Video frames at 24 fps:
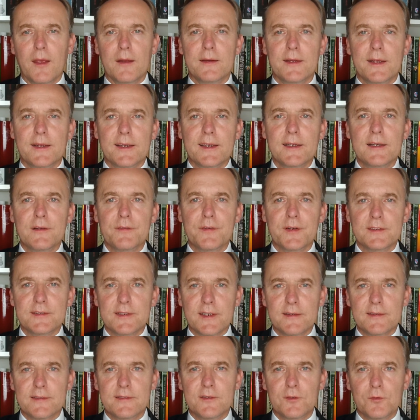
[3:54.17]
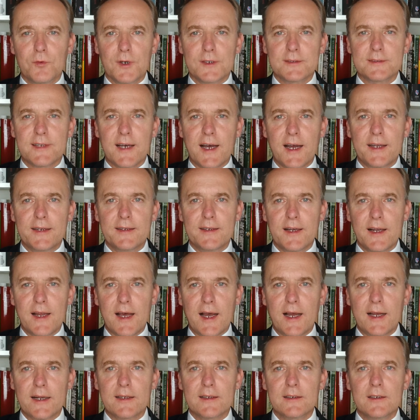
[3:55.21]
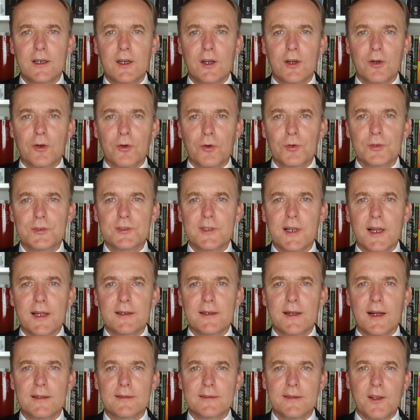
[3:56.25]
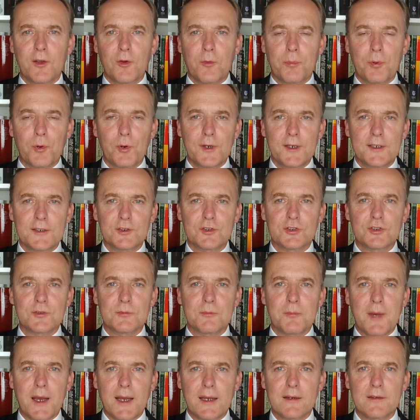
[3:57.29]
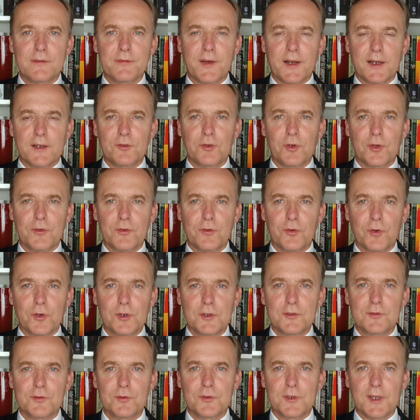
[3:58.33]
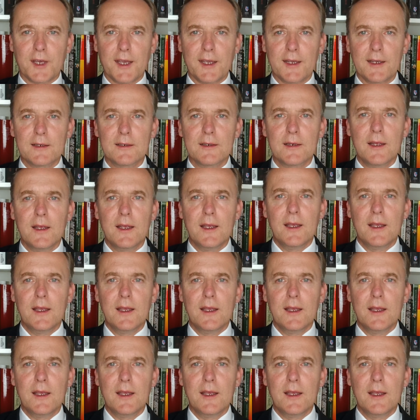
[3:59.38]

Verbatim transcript: Der Krieg versetzt die USA in die Lage, Russland als geopolitischen Machtfaktor zurückzudrängen,